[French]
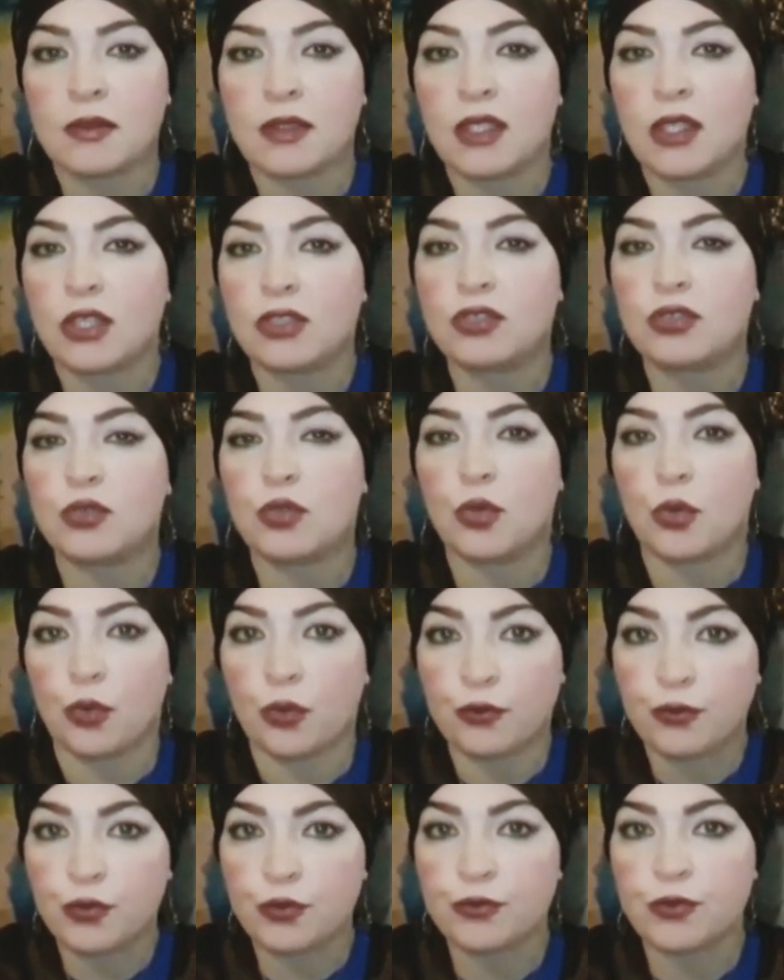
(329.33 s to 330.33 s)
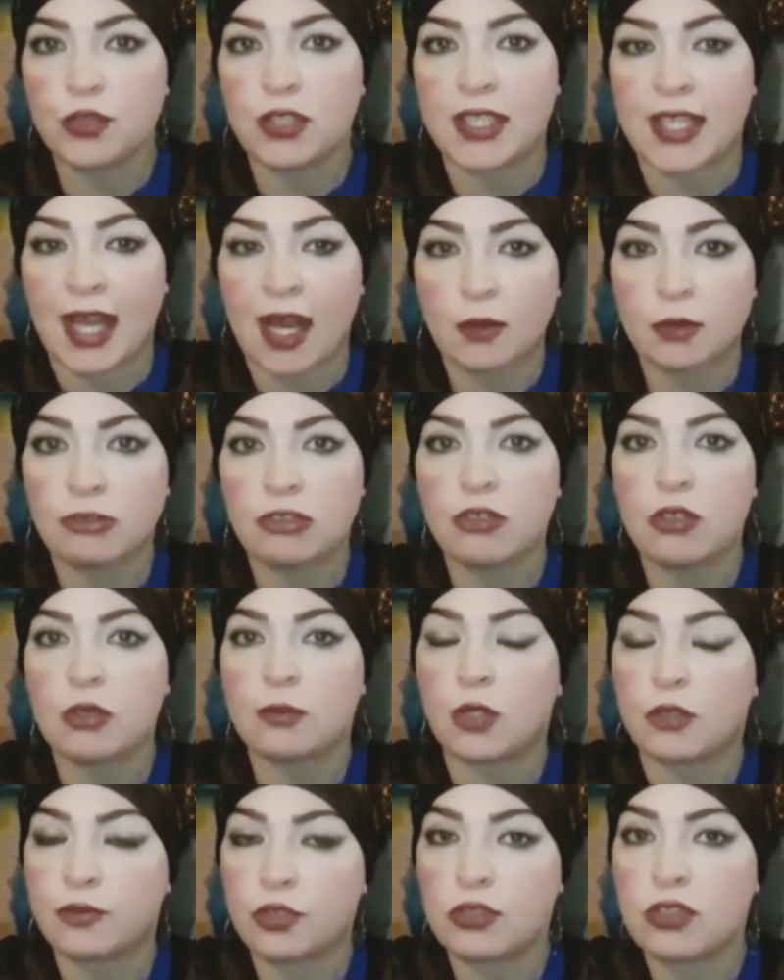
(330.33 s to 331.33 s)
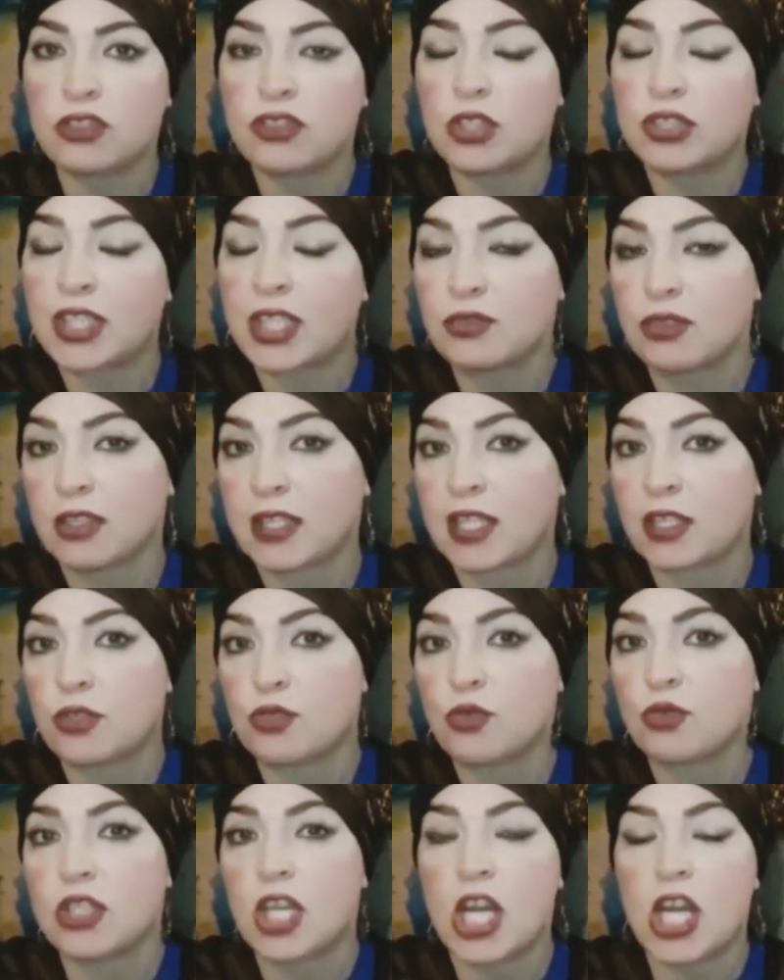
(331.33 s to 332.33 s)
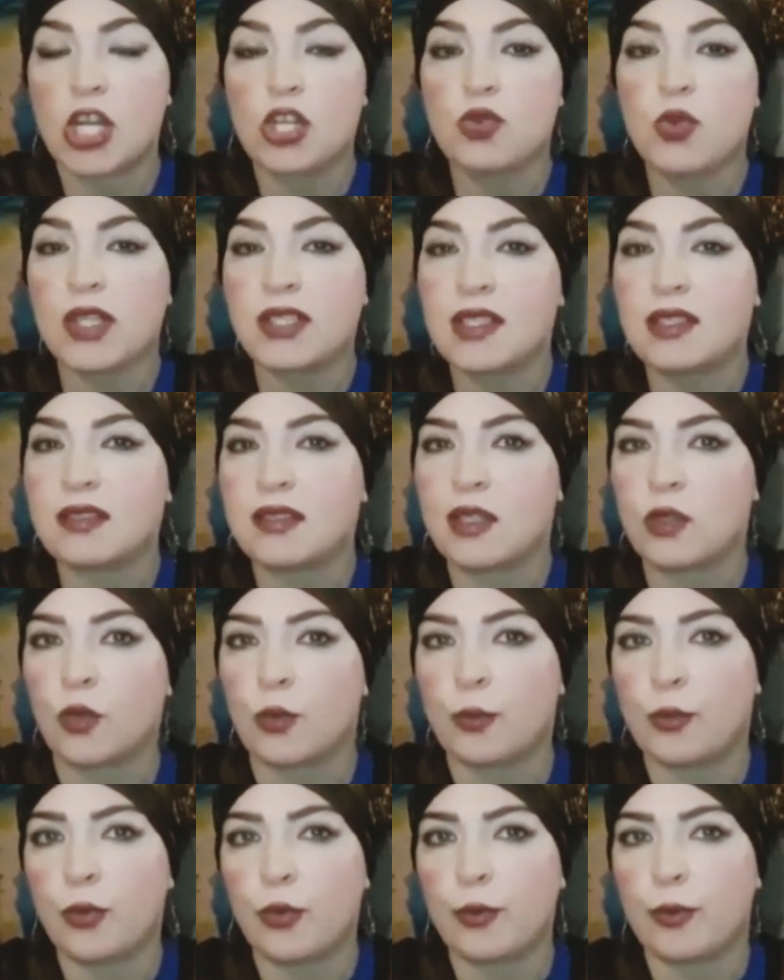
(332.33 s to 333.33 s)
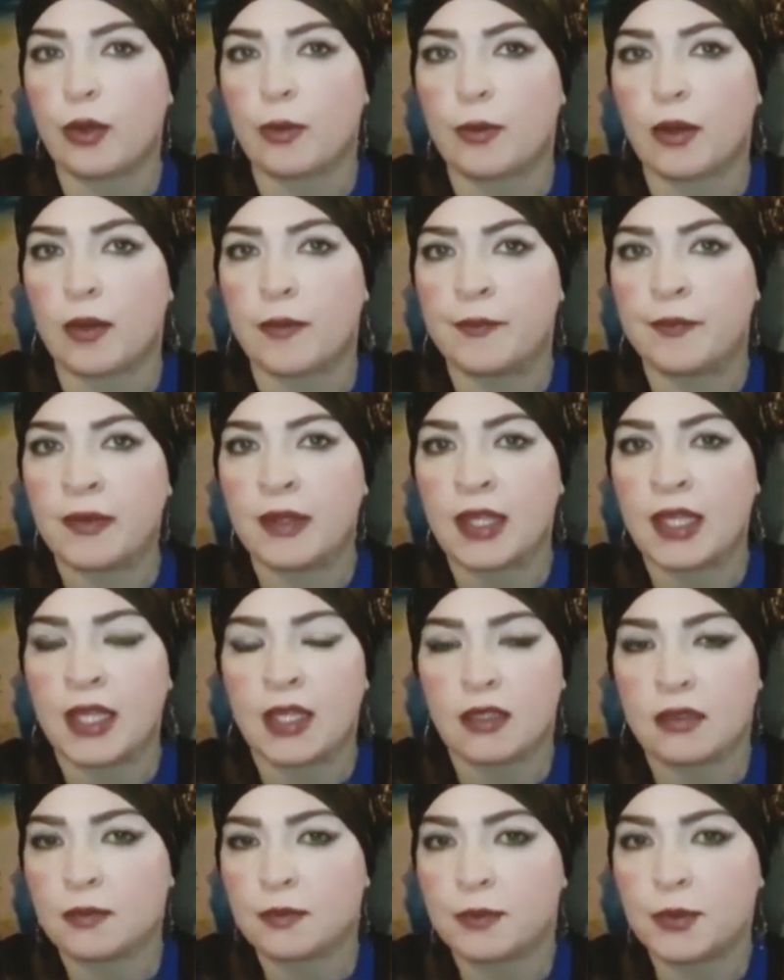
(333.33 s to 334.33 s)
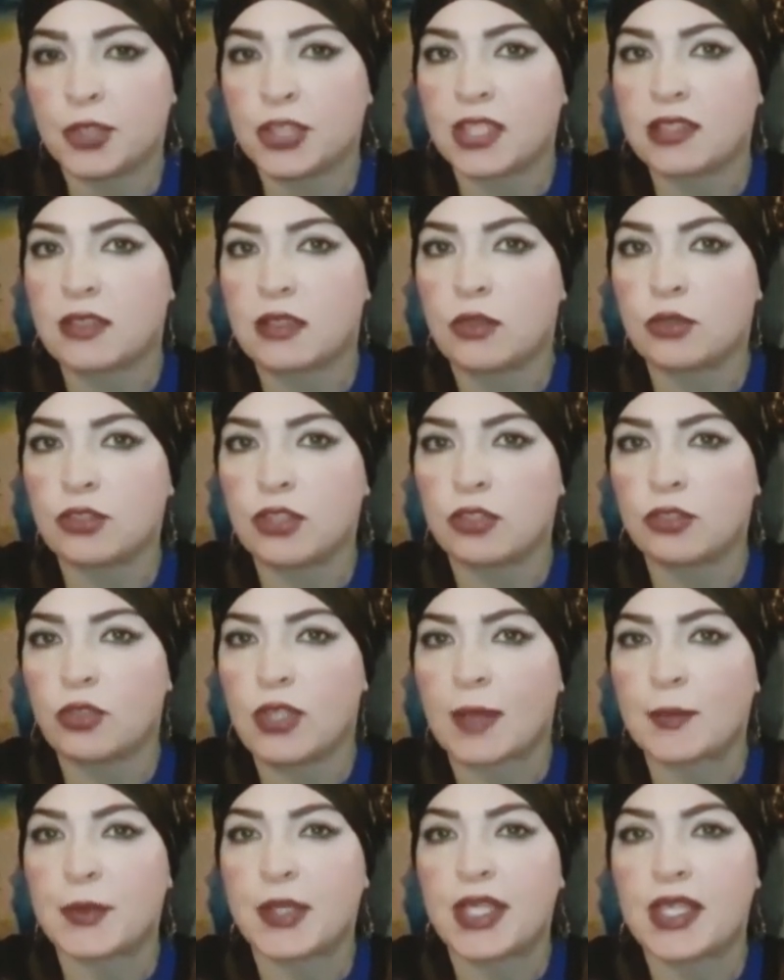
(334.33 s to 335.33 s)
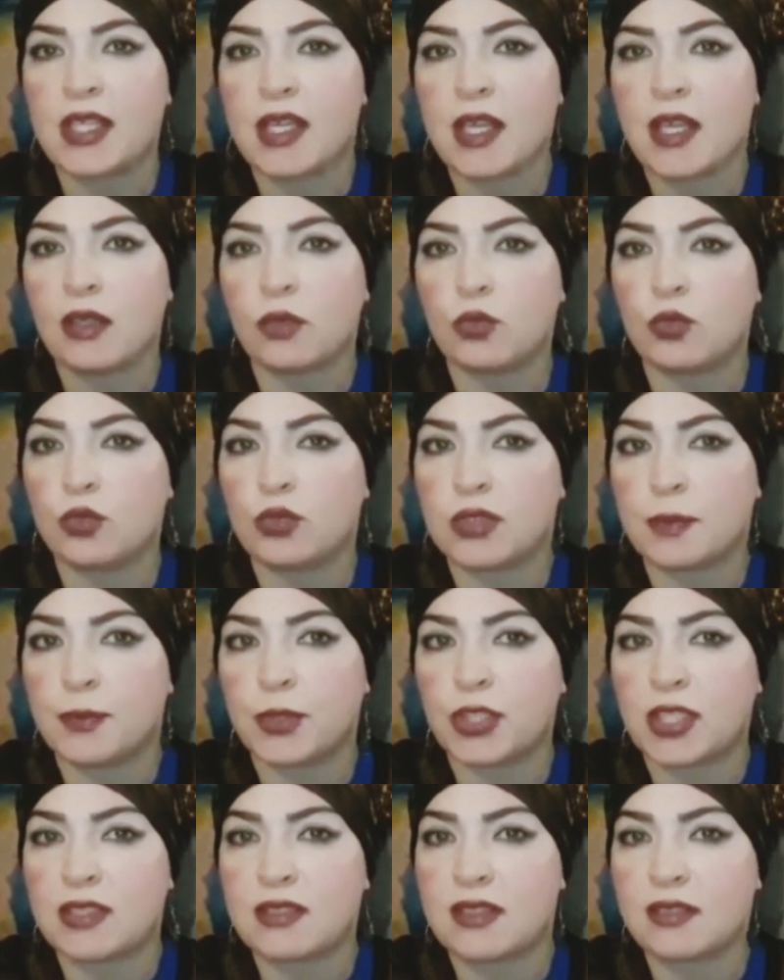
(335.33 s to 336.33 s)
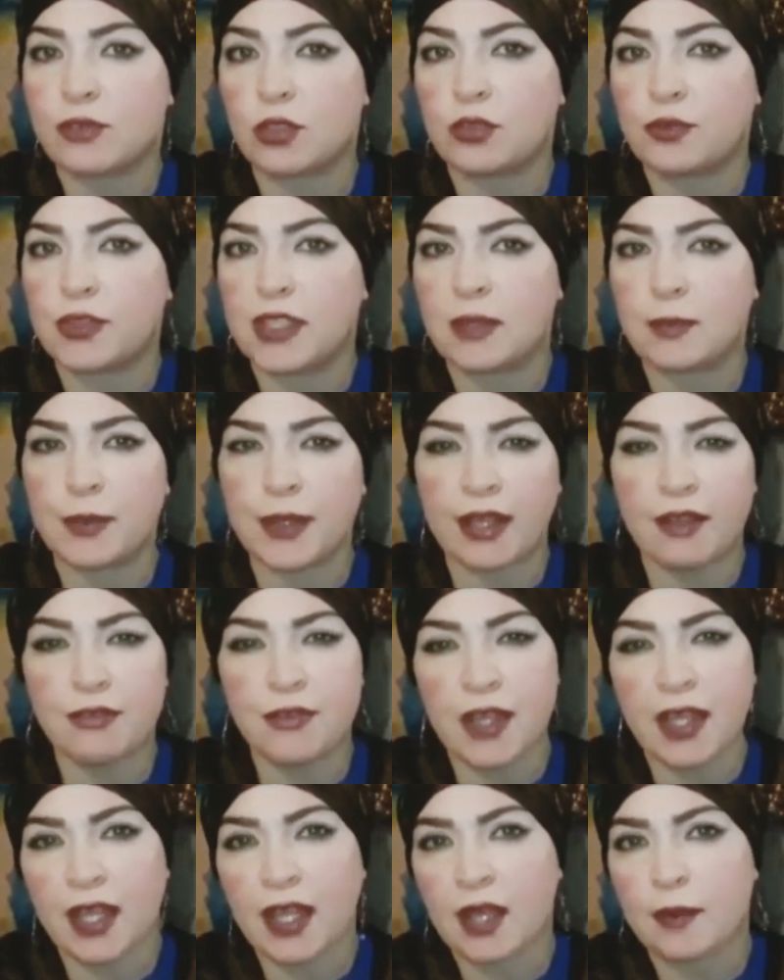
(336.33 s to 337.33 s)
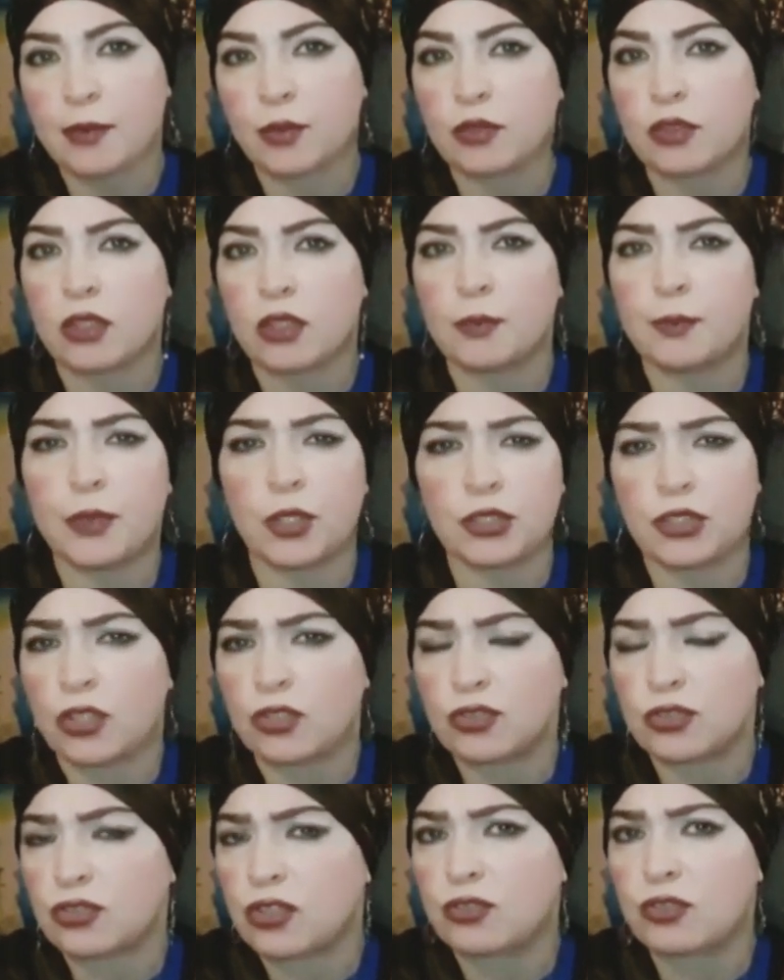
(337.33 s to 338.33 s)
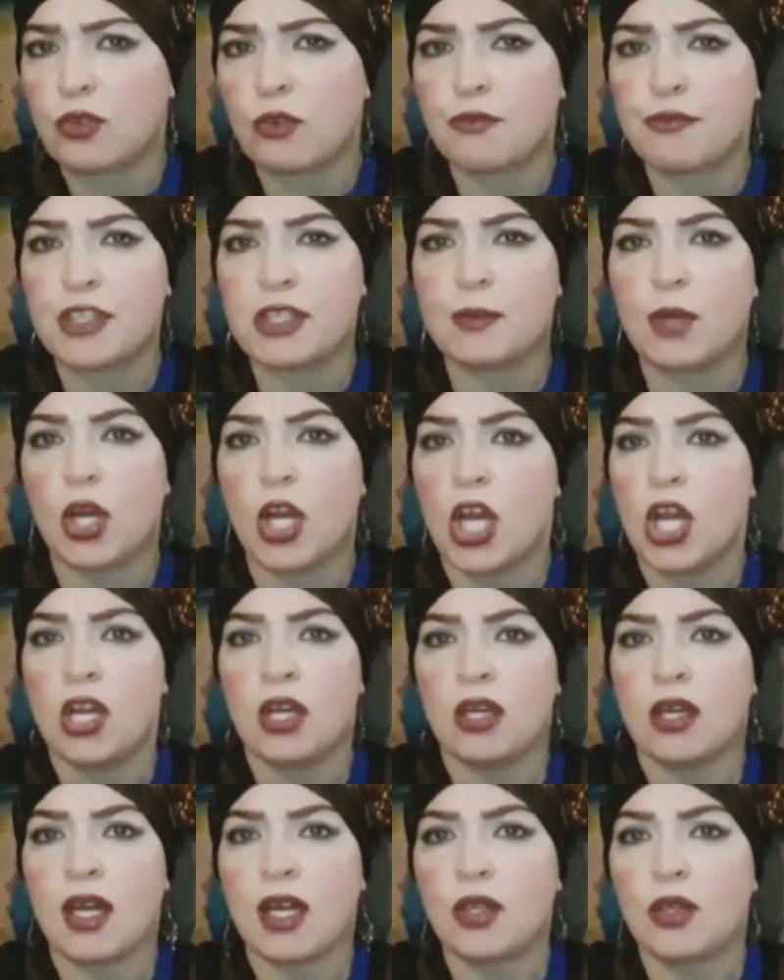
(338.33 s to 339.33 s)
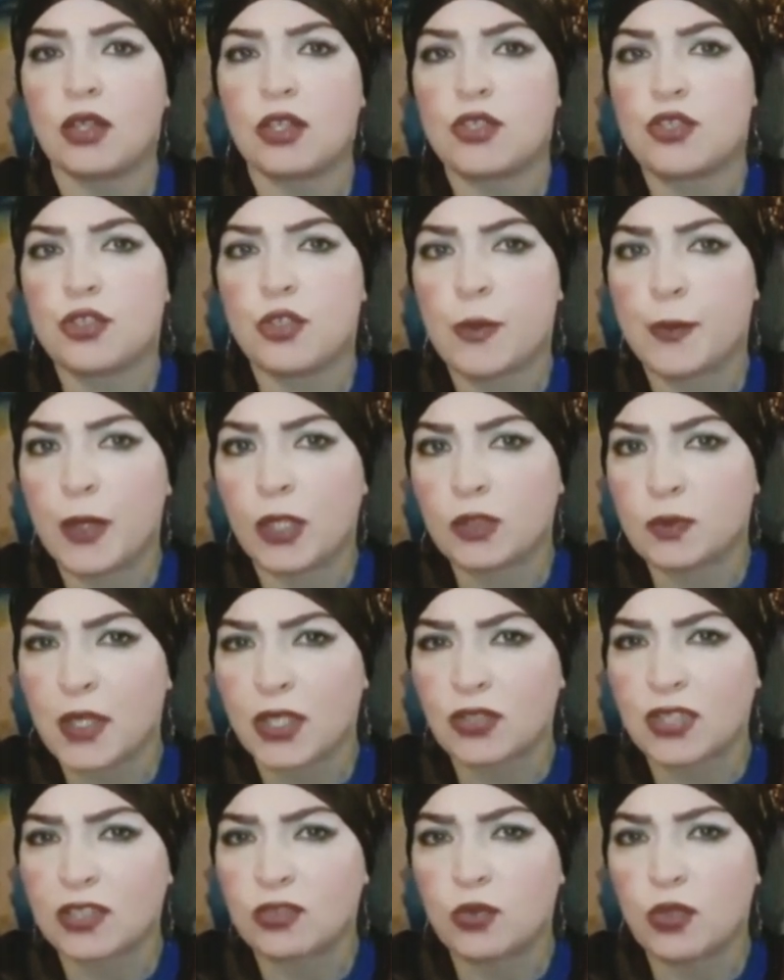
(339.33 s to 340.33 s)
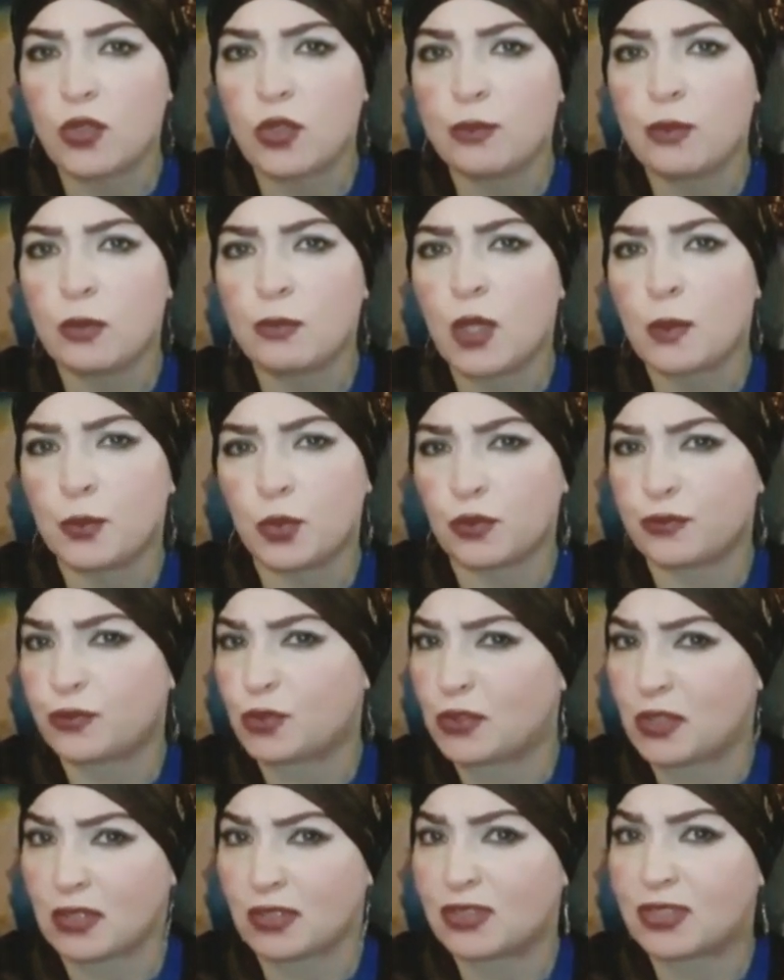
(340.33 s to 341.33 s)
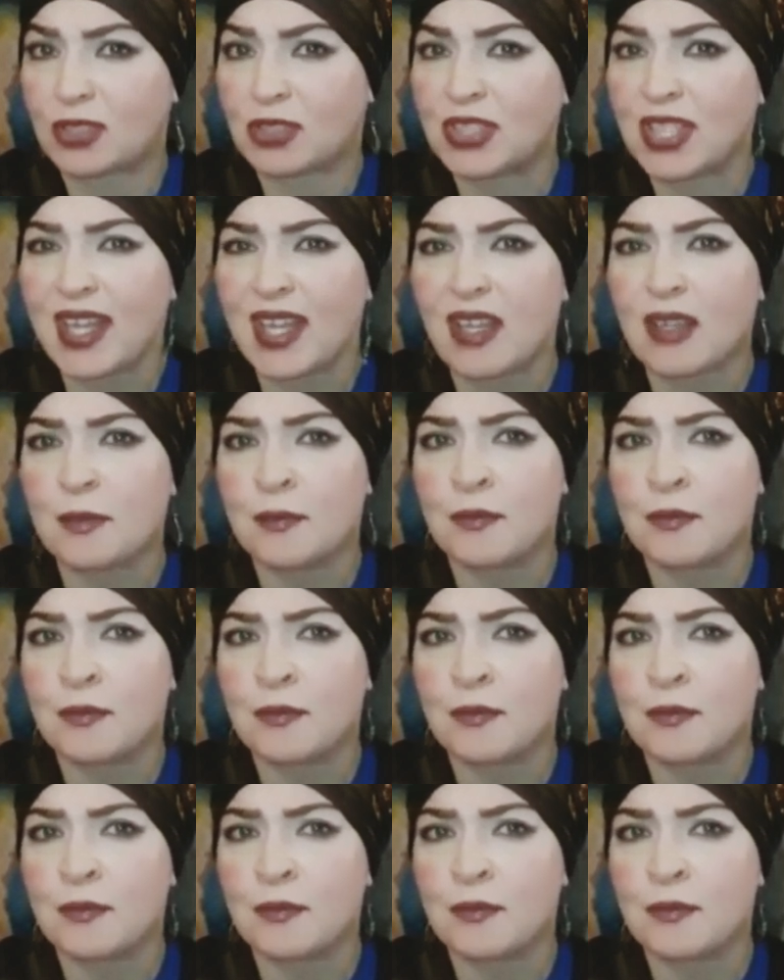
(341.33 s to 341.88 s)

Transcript: Lorsque vous voulez absolument vous concentrer sur quelque chose, choisissez le bon moment. Peut-être le temps de la prière, ou peut-être c'est votre film préféré pendant ce temps de confinement. Alors, je ne pense pas que ce soit le moment pour vous concentrer